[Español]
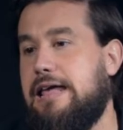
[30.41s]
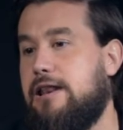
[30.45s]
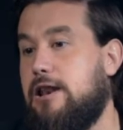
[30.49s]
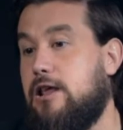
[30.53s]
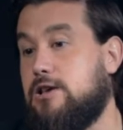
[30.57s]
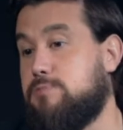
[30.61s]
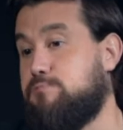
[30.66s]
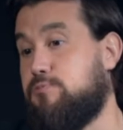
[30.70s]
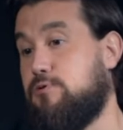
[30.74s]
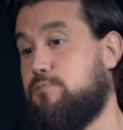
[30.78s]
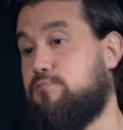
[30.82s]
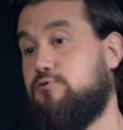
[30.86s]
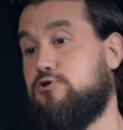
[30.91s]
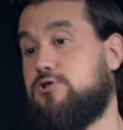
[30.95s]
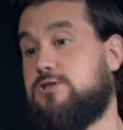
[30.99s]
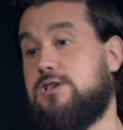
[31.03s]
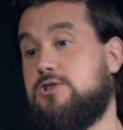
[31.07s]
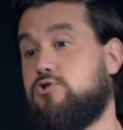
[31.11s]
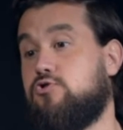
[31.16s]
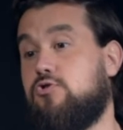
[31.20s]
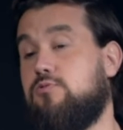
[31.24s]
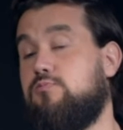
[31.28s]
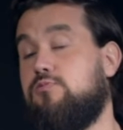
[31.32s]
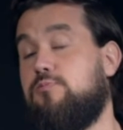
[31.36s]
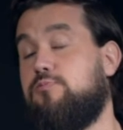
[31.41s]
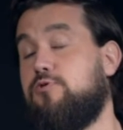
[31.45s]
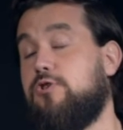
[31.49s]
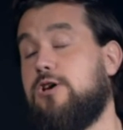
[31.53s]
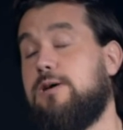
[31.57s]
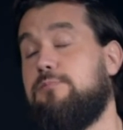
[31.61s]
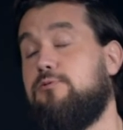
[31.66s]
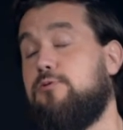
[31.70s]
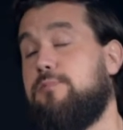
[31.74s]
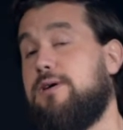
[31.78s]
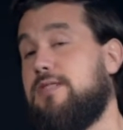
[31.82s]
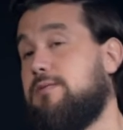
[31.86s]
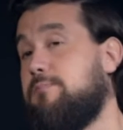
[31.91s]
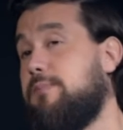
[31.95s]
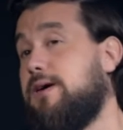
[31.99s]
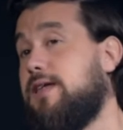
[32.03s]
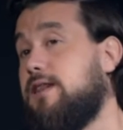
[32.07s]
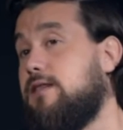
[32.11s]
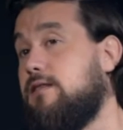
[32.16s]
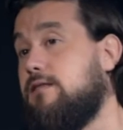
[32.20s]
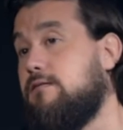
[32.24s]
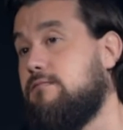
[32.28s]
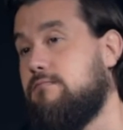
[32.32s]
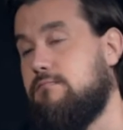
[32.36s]
las propuestas como por ejemplo Mad
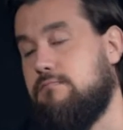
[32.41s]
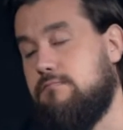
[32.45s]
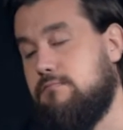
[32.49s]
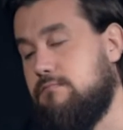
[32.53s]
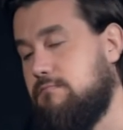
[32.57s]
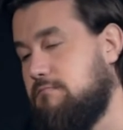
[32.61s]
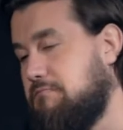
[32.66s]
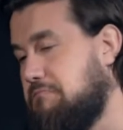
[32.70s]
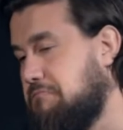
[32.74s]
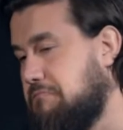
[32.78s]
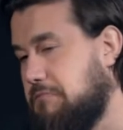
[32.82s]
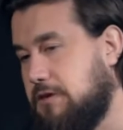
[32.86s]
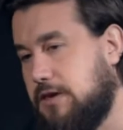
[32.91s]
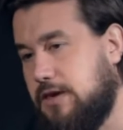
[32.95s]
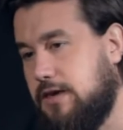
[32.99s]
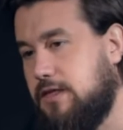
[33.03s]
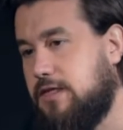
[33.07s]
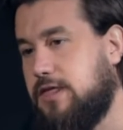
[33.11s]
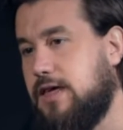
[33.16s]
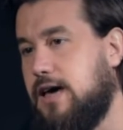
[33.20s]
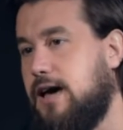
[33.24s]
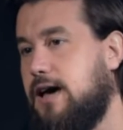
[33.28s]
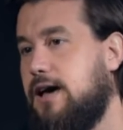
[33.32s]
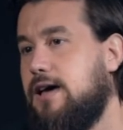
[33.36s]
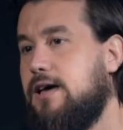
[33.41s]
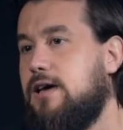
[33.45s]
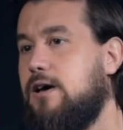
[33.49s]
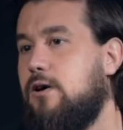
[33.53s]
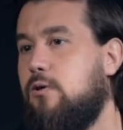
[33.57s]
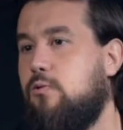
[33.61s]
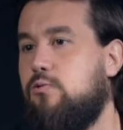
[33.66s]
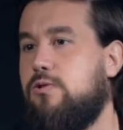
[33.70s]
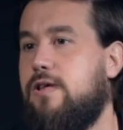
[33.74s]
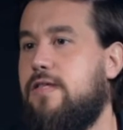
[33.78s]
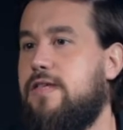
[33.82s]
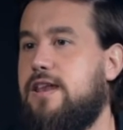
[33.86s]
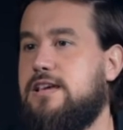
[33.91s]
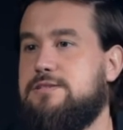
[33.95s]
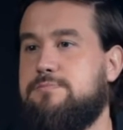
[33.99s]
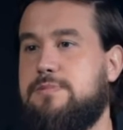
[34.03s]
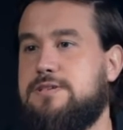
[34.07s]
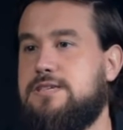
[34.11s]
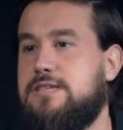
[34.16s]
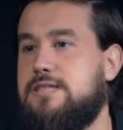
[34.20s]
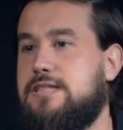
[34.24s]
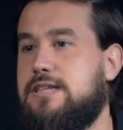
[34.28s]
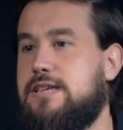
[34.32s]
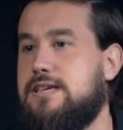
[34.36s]
Men, quizá una de las
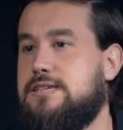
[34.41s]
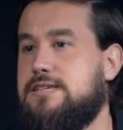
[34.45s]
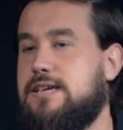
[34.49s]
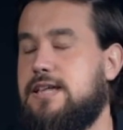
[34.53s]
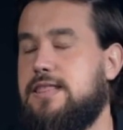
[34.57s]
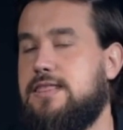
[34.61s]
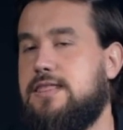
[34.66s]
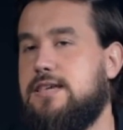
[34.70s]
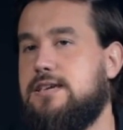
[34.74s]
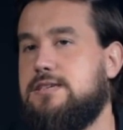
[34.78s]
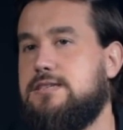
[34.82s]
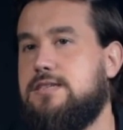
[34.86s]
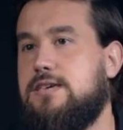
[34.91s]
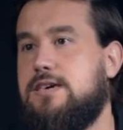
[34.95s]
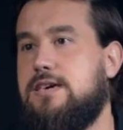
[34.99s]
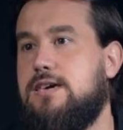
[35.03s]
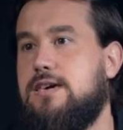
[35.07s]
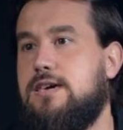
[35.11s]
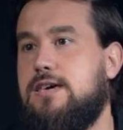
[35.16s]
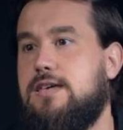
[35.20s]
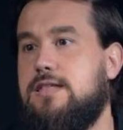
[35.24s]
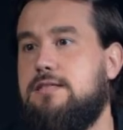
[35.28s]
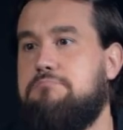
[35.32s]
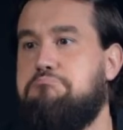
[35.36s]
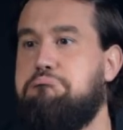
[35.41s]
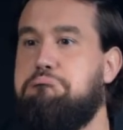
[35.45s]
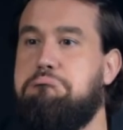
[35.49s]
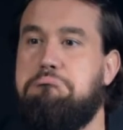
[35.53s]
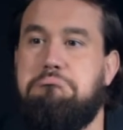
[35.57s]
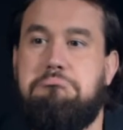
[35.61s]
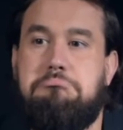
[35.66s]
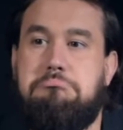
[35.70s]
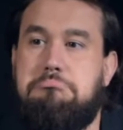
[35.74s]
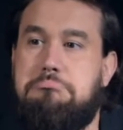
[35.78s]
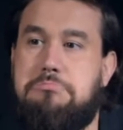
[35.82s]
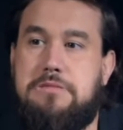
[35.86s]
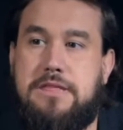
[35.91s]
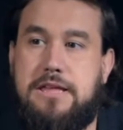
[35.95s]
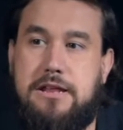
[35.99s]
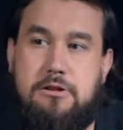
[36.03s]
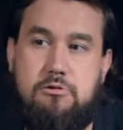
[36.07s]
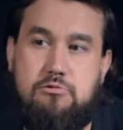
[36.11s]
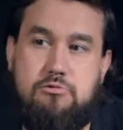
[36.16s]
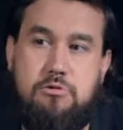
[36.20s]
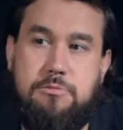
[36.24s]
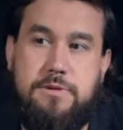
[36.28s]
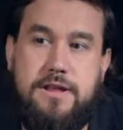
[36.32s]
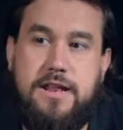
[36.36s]
más interesantes del
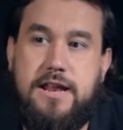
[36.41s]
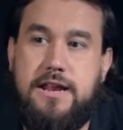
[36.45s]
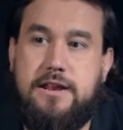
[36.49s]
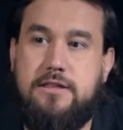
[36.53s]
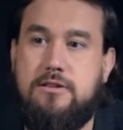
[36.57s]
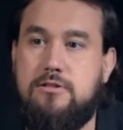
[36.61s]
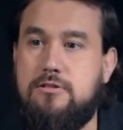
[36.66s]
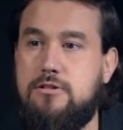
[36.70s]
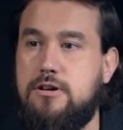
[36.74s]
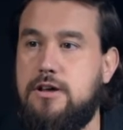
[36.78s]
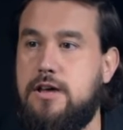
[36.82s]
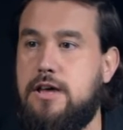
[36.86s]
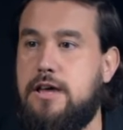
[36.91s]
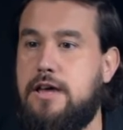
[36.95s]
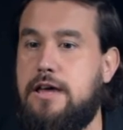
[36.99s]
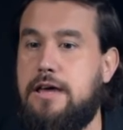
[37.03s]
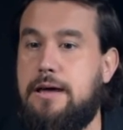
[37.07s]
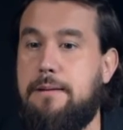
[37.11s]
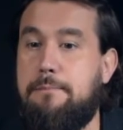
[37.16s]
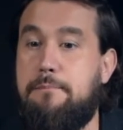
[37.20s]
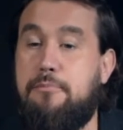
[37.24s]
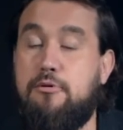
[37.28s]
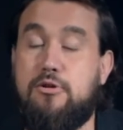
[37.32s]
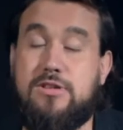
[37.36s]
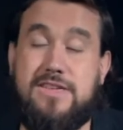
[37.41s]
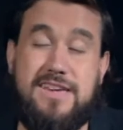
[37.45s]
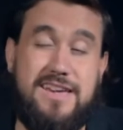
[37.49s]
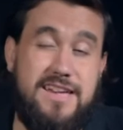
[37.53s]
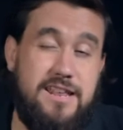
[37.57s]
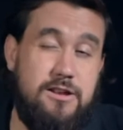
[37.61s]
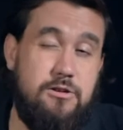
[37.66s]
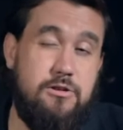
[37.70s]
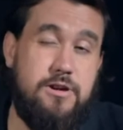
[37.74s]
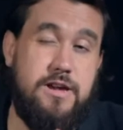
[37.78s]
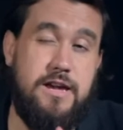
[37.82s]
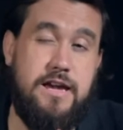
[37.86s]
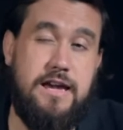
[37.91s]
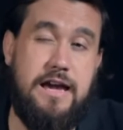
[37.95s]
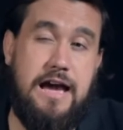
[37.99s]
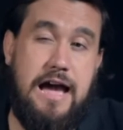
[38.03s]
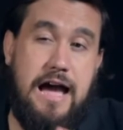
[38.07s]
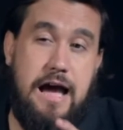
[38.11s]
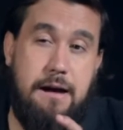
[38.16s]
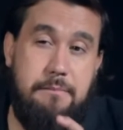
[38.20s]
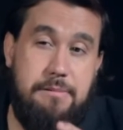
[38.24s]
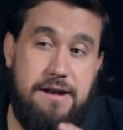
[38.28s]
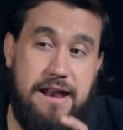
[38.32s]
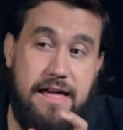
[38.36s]
nuevo milenio, porque creo que
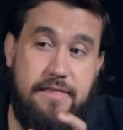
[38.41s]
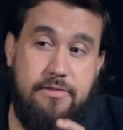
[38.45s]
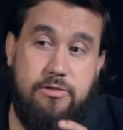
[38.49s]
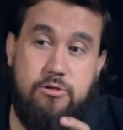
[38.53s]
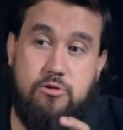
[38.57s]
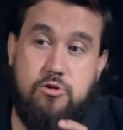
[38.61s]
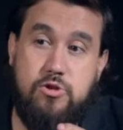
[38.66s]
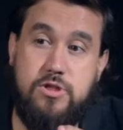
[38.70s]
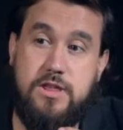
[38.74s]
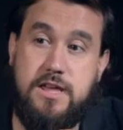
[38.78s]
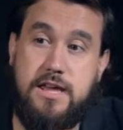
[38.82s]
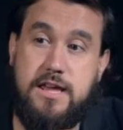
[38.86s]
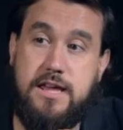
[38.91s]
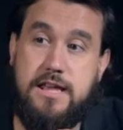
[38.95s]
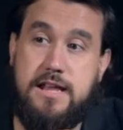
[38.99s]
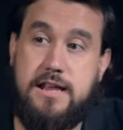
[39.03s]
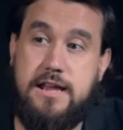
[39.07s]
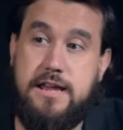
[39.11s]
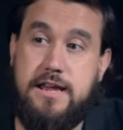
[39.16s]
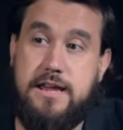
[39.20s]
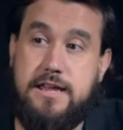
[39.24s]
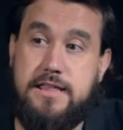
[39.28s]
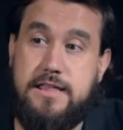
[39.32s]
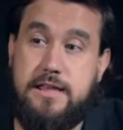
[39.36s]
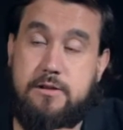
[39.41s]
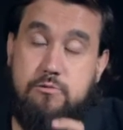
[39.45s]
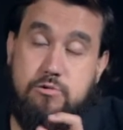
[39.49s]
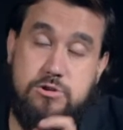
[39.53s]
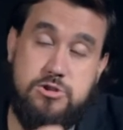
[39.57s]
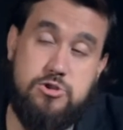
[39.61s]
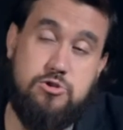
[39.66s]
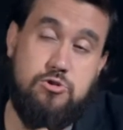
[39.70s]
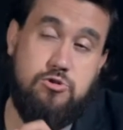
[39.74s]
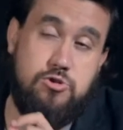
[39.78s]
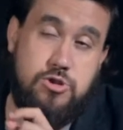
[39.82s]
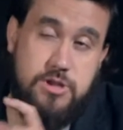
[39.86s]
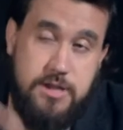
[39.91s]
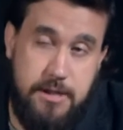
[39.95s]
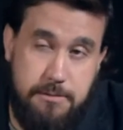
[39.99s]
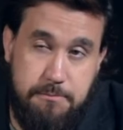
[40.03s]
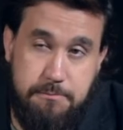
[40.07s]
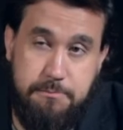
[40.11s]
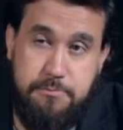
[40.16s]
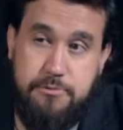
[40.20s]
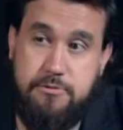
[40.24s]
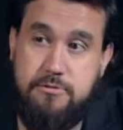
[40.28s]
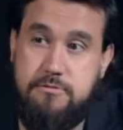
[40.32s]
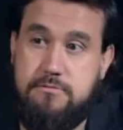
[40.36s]
hablando de, nuestro
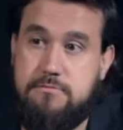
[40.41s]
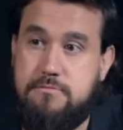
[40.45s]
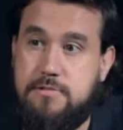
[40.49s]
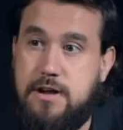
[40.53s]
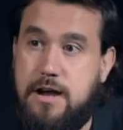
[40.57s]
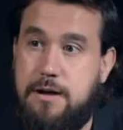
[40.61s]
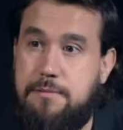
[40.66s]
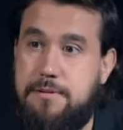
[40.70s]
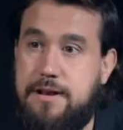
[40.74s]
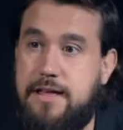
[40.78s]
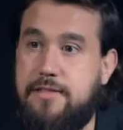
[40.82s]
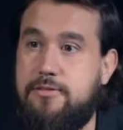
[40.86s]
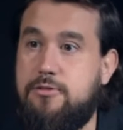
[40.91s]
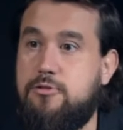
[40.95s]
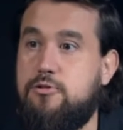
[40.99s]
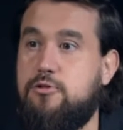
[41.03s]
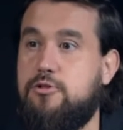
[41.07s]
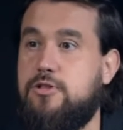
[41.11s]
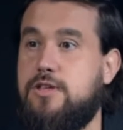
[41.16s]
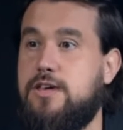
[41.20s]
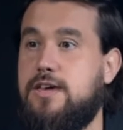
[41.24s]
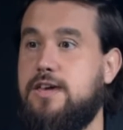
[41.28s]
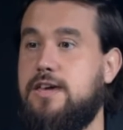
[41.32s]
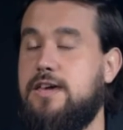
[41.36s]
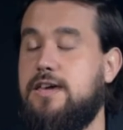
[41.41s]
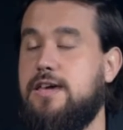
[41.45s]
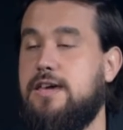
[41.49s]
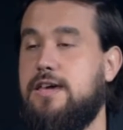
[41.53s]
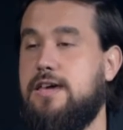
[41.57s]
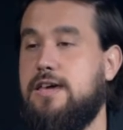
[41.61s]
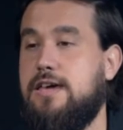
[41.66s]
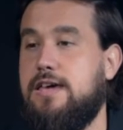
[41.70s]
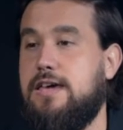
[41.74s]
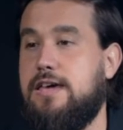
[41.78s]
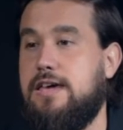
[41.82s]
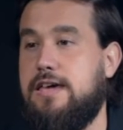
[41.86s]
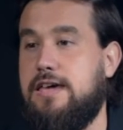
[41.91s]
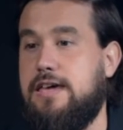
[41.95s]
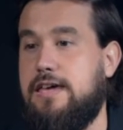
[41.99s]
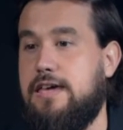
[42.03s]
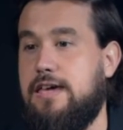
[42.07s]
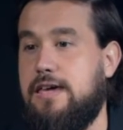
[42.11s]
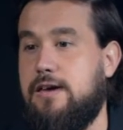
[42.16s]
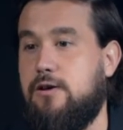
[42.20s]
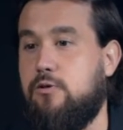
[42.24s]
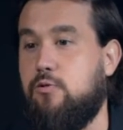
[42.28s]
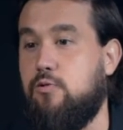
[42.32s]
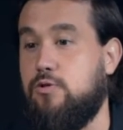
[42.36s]
tiempo, hablando de
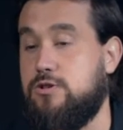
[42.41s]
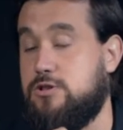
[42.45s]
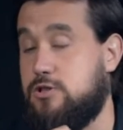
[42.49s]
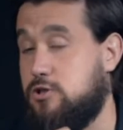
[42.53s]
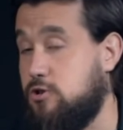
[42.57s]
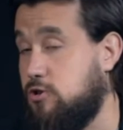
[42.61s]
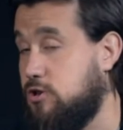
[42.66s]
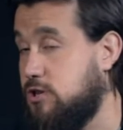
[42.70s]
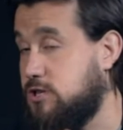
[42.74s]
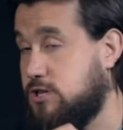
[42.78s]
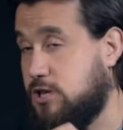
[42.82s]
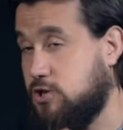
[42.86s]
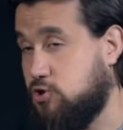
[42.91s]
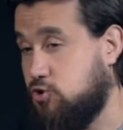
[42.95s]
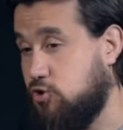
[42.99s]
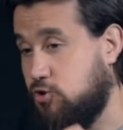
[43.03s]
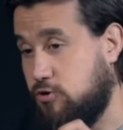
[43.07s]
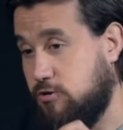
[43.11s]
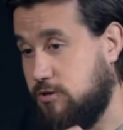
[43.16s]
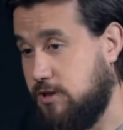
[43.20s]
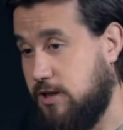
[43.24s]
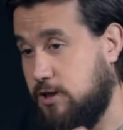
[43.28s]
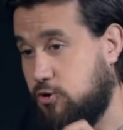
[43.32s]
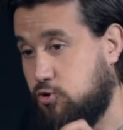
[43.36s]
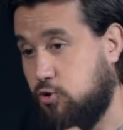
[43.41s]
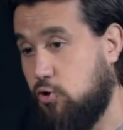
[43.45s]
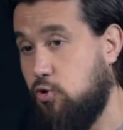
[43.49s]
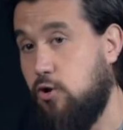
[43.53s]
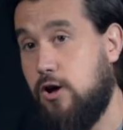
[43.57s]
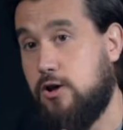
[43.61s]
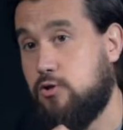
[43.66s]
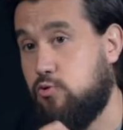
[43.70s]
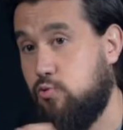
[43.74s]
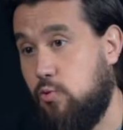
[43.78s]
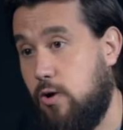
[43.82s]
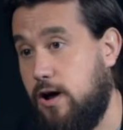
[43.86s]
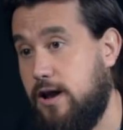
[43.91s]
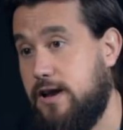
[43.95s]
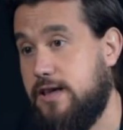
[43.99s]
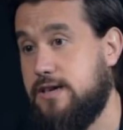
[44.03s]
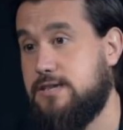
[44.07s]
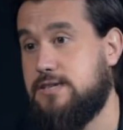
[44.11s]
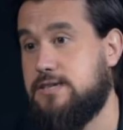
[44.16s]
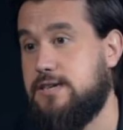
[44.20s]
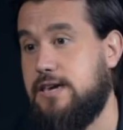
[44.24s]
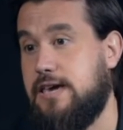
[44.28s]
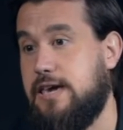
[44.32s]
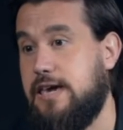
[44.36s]
eh, cuestiones que son del todo
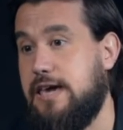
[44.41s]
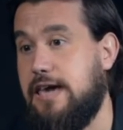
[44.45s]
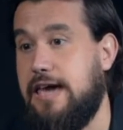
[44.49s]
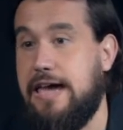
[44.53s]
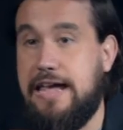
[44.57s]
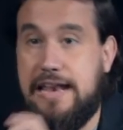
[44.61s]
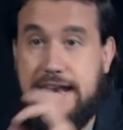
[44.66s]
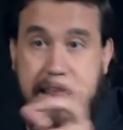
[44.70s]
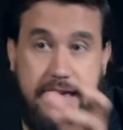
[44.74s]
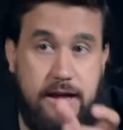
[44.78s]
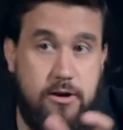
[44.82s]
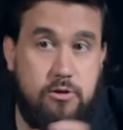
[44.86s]
actuales, eh, el